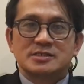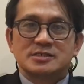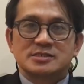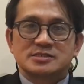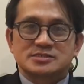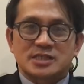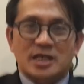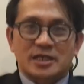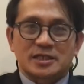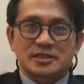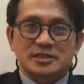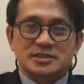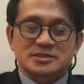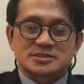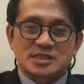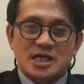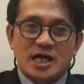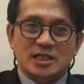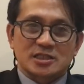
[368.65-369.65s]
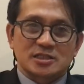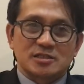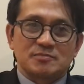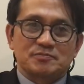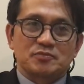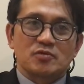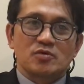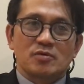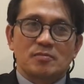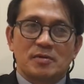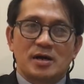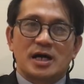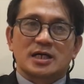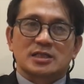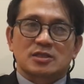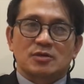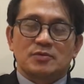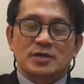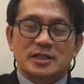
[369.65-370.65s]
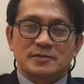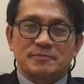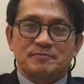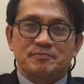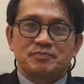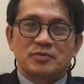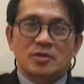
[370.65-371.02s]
sakit sa atin pong mga katawan.